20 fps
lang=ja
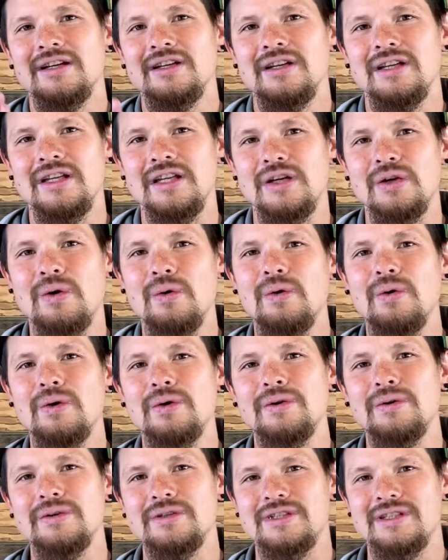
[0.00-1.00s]
移行
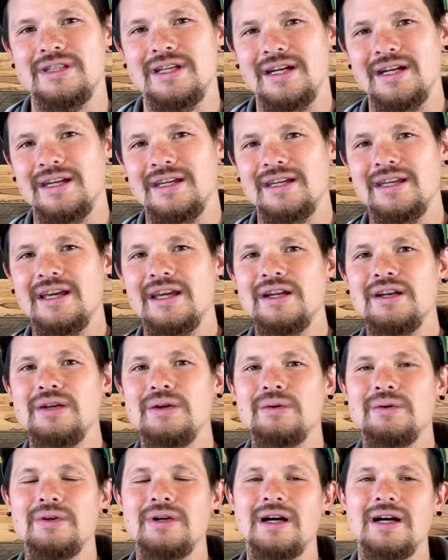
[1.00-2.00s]
の時代権
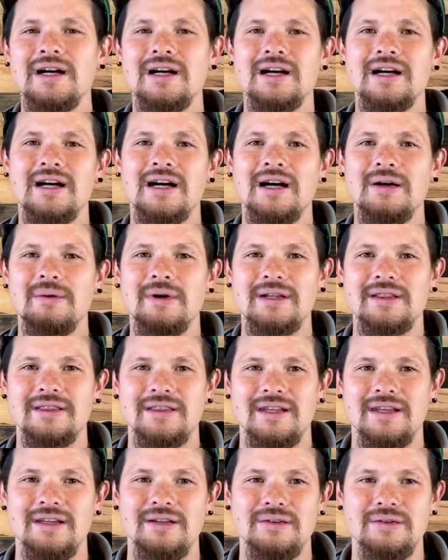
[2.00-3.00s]
力が変わっ
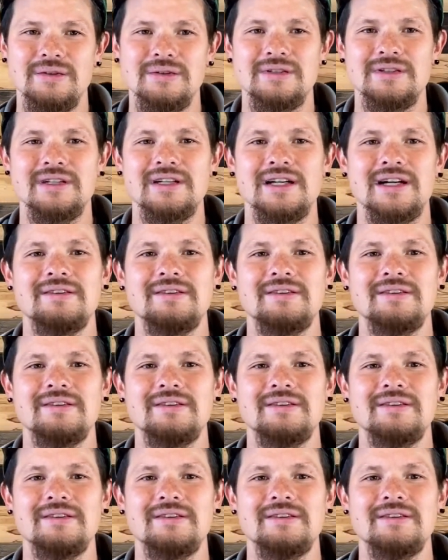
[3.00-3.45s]
ていく移り変